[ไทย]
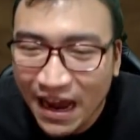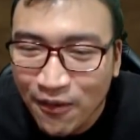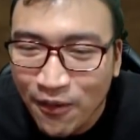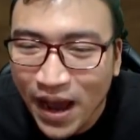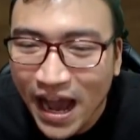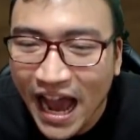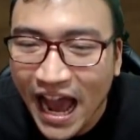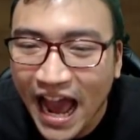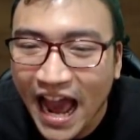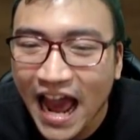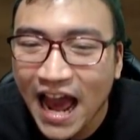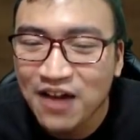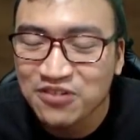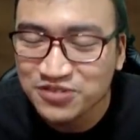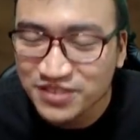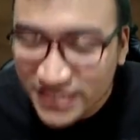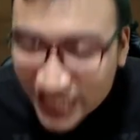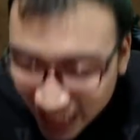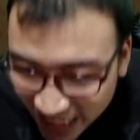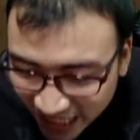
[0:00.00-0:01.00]
ว่าฮาว
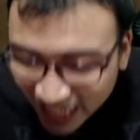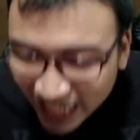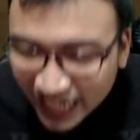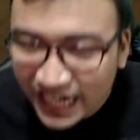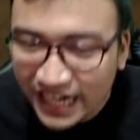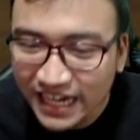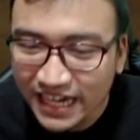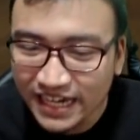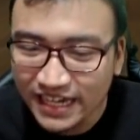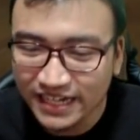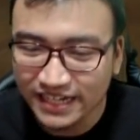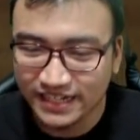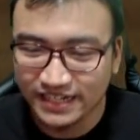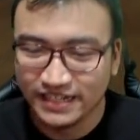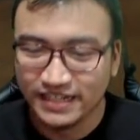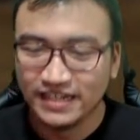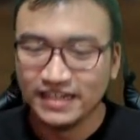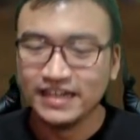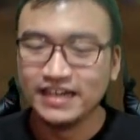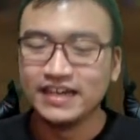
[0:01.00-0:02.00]
เซอร์
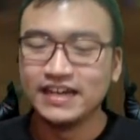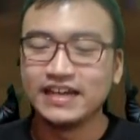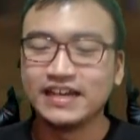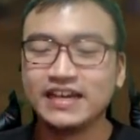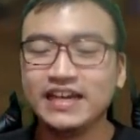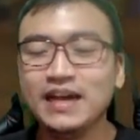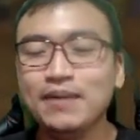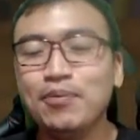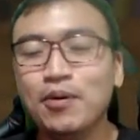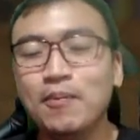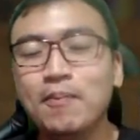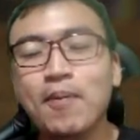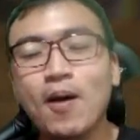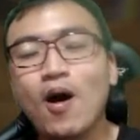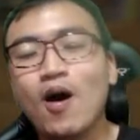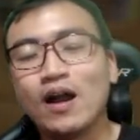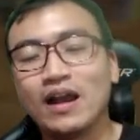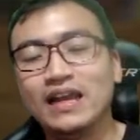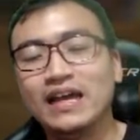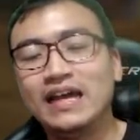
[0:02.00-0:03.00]
คือผมบอ
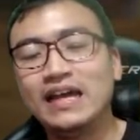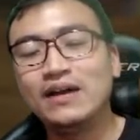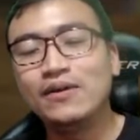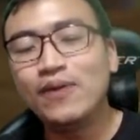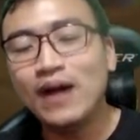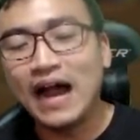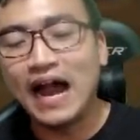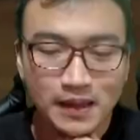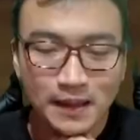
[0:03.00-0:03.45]
กเลยว่า